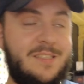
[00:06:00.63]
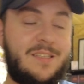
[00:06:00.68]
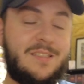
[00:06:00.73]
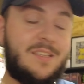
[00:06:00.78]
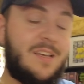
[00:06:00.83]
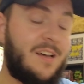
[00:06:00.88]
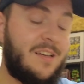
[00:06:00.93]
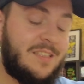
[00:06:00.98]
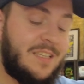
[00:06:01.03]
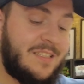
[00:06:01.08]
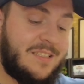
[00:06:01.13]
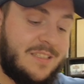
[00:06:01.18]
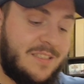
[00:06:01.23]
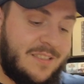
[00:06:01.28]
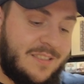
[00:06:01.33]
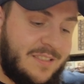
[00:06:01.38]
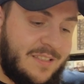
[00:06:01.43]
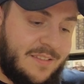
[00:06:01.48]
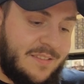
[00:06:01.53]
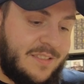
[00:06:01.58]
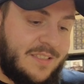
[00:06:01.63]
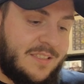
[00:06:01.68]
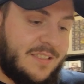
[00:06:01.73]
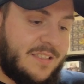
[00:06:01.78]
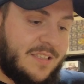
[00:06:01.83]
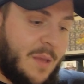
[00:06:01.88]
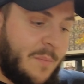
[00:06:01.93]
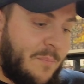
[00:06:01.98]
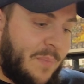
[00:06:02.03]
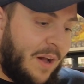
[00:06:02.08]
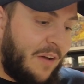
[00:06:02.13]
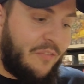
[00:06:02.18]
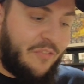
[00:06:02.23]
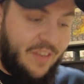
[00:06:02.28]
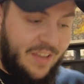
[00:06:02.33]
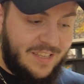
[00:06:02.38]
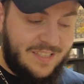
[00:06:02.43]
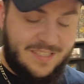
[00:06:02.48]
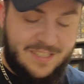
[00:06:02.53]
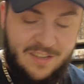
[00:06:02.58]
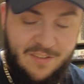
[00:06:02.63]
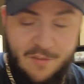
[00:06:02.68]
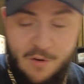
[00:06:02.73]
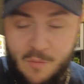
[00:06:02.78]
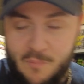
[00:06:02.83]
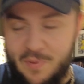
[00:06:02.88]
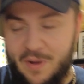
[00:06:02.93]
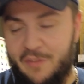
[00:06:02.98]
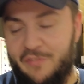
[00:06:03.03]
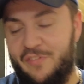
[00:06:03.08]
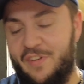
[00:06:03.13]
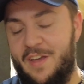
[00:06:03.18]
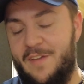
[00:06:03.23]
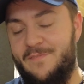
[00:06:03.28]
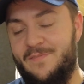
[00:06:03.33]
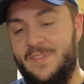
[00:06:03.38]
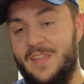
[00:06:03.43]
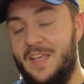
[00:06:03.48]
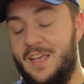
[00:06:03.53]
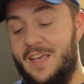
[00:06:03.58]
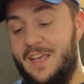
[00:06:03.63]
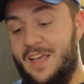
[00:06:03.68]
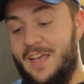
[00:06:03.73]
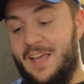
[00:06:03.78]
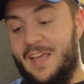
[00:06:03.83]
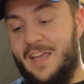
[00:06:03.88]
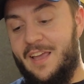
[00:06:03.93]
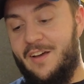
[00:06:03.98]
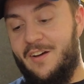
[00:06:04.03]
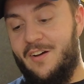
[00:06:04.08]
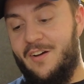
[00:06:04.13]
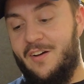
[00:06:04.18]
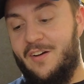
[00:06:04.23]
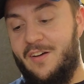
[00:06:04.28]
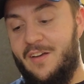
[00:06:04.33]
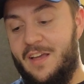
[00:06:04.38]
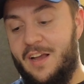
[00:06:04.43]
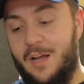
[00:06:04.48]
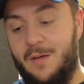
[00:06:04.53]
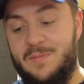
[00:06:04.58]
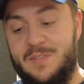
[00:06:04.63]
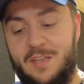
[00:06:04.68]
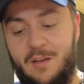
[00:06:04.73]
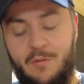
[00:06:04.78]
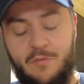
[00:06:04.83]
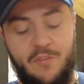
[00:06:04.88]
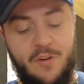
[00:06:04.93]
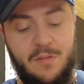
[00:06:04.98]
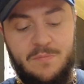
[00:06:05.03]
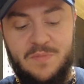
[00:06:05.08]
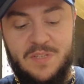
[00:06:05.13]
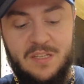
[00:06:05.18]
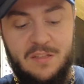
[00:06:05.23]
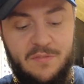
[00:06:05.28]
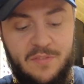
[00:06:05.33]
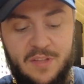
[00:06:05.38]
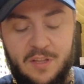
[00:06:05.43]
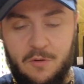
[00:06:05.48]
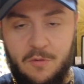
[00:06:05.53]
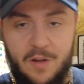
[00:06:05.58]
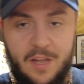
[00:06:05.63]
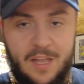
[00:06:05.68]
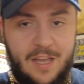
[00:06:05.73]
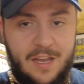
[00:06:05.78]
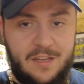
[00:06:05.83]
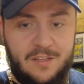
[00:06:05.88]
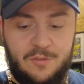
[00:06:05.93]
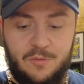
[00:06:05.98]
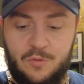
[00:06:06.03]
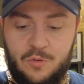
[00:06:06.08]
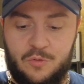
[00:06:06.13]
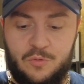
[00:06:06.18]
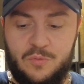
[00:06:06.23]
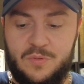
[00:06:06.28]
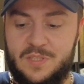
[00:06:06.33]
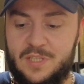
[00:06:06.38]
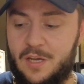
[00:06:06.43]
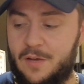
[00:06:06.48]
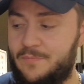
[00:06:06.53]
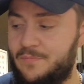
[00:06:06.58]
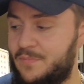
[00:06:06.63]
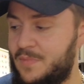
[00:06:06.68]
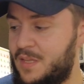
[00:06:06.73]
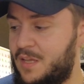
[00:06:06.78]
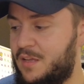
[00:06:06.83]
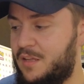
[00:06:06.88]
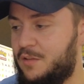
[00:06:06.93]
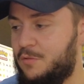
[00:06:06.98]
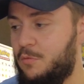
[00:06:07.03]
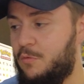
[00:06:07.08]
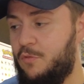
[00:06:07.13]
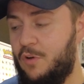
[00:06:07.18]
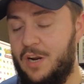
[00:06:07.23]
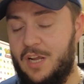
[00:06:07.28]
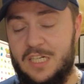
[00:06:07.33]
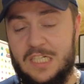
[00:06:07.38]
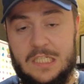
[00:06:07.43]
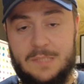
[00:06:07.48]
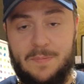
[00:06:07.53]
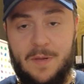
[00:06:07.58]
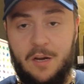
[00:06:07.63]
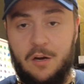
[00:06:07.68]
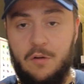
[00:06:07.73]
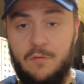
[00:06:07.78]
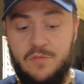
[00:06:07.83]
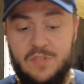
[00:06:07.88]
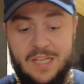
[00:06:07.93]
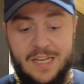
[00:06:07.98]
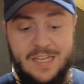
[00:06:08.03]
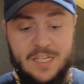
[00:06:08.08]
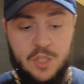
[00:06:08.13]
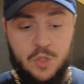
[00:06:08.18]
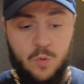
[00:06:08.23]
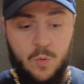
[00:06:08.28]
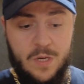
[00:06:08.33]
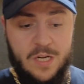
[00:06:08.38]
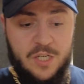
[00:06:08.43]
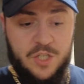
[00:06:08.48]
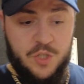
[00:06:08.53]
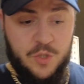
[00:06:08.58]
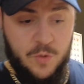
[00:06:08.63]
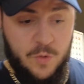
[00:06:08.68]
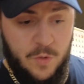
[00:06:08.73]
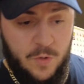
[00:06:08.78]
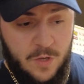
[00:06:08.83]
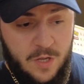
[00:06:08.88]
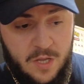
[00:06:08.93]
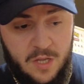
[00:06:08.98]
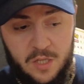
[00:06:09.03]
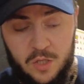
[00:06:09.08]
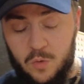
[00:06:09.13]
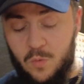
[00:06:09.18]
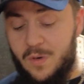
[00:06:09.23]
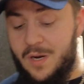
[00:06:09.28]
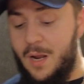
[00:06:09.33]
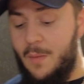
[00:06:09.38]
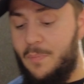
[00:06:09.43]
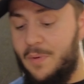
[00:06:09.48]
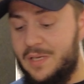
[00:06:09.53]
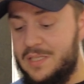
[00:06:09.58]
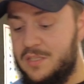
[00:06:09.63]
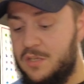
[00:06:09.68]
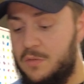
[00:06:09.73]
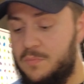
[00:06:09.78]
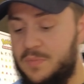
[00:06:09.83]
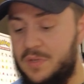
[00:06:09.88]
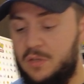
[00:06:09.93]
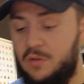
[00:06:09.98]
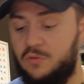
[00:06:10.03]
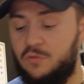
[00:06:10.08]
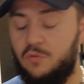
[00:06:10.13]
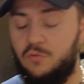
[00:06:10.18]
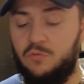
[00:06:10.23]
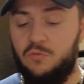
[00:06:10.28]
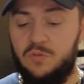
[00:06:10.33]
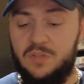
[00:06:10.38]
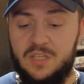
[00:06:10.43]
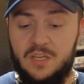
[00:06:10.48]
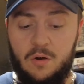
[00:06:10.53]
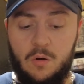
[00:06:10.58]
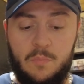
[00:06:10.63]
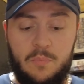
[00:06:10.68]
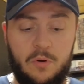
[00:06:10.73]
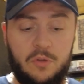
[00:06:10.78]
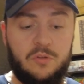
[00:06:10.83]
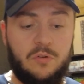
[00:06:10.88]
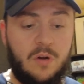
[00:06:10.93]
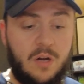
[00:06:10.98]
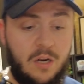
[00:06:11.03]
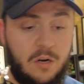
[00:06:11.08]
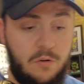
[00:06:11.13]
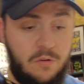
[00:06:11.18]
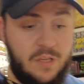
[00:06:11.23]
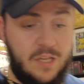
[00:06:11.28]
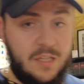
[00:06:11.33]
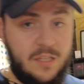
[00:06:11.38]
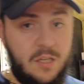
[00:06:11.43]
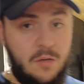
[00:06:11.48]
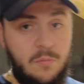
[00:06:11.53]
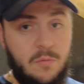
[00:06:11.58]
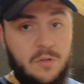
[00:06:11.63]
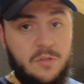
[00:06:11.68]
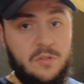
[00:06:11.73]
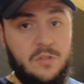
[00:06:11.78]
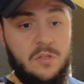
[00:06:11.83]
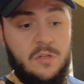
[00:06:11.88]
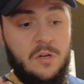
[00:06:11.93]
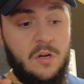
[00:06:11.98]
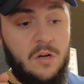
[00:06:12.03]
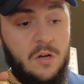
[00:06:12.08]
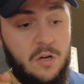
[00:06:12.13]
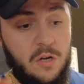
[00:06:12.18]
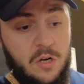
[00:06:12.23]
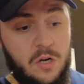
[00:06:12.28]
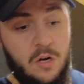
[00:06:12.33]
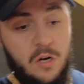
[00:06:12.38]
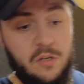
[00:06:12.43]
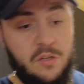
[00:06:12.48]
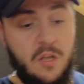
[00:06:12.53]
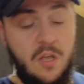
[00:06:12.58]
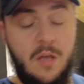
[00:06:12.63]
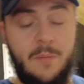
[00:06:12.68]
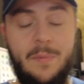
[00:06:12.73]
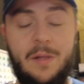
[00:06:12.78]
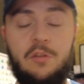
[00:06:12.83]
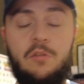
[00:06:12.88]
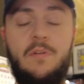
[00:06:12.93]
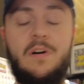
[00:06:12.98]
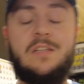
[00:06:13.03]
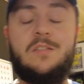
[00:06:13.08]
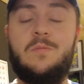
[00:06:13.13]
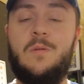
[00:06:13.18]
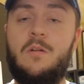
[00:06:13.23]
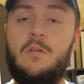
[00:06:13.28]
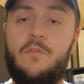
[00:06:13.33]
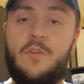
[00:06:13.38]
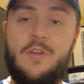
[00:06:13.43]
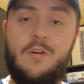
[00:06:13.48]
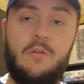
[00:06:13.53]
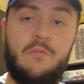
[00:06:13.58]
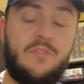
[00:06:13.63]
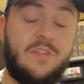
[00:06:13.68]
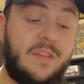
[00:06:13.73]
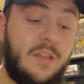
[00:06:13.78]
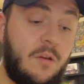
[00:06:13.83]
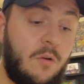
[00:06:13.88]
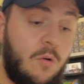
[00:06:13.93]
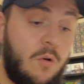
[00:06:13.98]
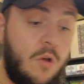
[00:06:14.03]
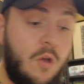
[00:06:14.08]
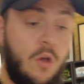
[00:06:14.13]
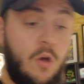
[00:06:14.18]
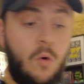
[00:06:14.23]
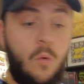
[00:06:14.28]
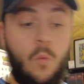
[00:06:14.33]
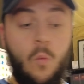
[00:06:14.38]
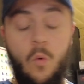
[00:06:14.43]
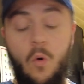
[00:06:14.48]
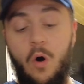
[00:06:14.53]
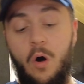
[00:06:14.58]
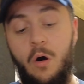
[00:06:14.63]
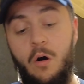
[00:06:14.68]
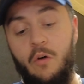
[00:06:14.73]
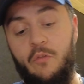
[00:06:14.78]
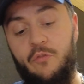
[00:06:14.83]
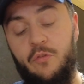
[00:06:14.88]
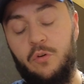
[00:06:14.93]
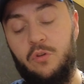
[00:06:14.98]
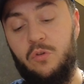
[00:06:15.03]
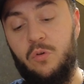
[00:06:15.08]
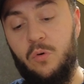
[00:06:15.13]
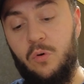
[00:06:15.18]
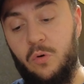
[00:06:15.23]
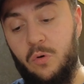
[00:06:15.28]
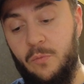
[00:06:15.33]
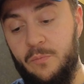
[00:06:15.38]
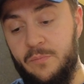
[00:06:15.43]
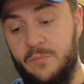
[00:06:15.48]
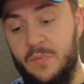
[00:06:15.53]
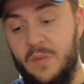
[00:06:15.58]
sera, ça, serait parfait, ce serait vraiment parfait. Et, euh, et, comme ça, on fera une petite vidéo react de tout ça. Donc voilà, j'espère que vous allez jouer le jeu. Donc la personne, bien entendu, qui remportera le KT1 euh, Gold bah, devra soit l'envoyer en vidéo ou en photo